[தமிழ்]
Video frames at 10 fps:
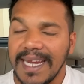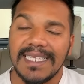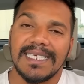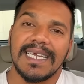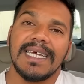
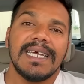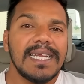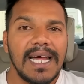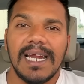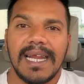ஆயிடுச்சுங்க
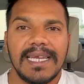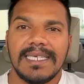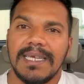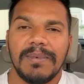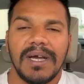நாலரை ஆயிடுச்சு
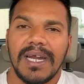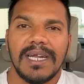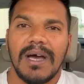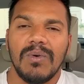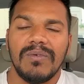இப்போ நான்
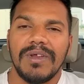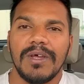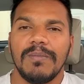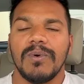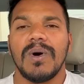கரெக்டாக அவர்
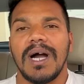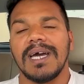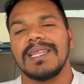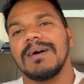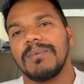வீட்டுக்கு போகணும்
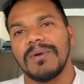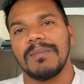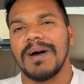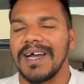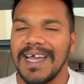அங்கேருந்து அப்புறம்
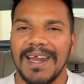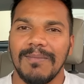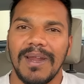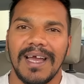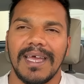நம்ம அங்கே
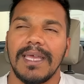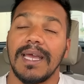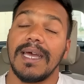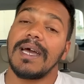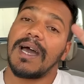கிளம்பலாங்க
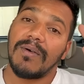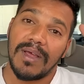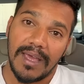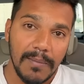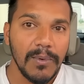எங்கே அவர்
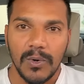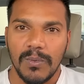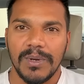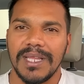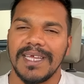ஏர்போர்ட்
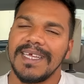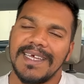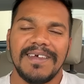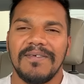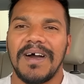கூப்பிட்றதுக்கு
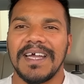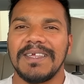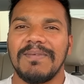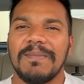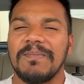வாங்க
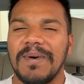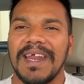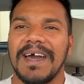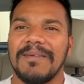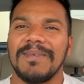ஜிஃபேம்
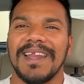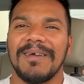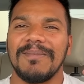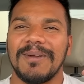பறக்க ஆரம்பிக்கலாம் இப்போ